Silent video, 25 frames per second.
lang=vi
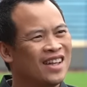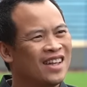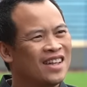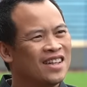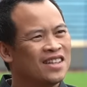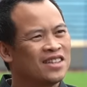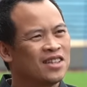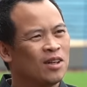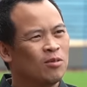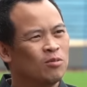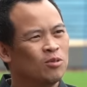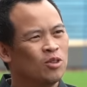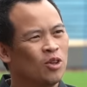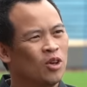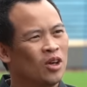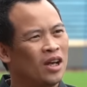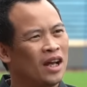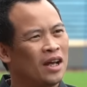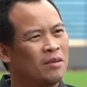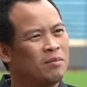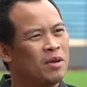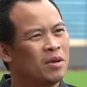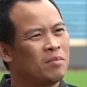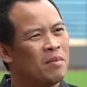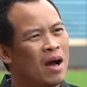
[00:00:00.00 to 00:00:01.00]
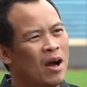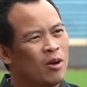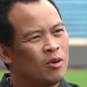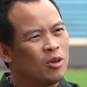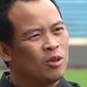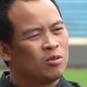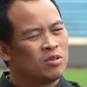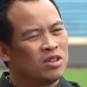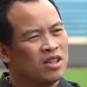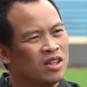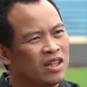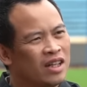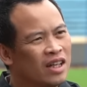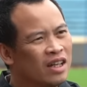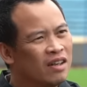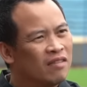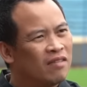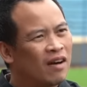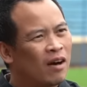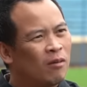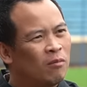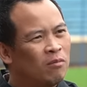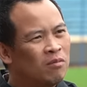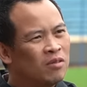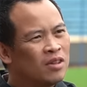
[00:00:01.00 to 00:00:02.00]
xong rồi lại biết bao nhiêu sự kỳ
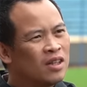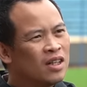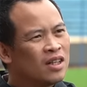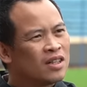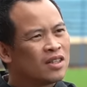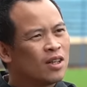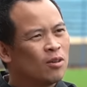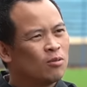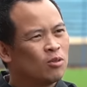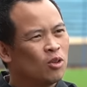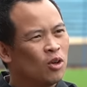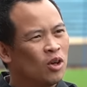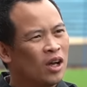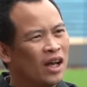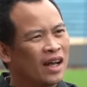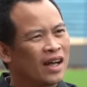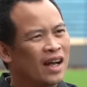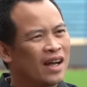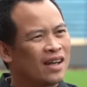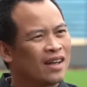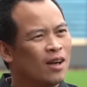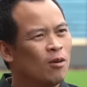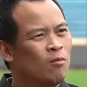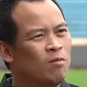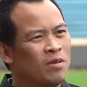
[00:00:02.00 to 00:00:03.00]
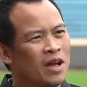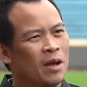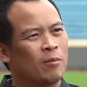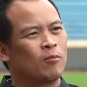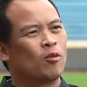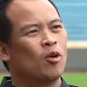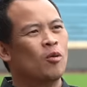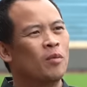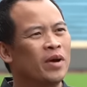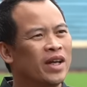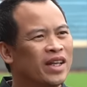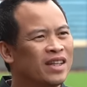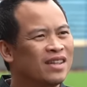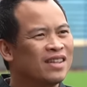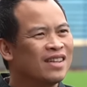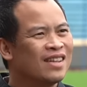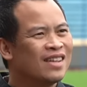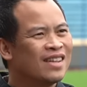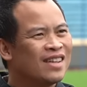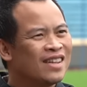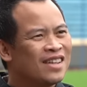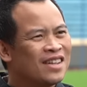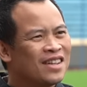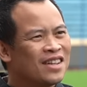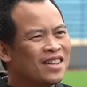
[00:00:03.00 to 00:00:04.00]
vọng, xong rồi lại các đồng nghiệp của mình
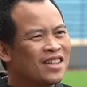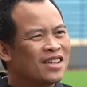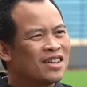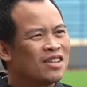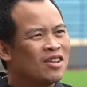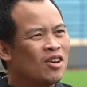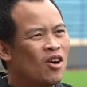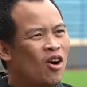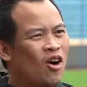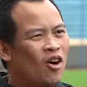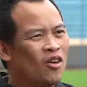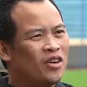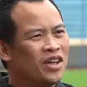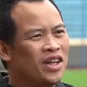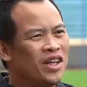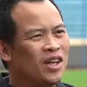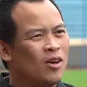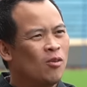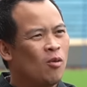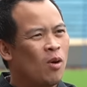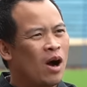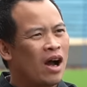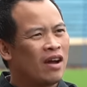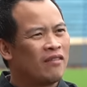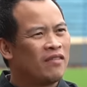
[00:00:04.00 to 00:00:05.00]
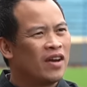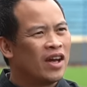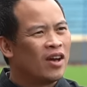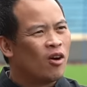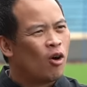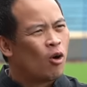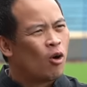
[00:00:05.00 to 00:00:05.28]
họ đi nước ngoài về, họ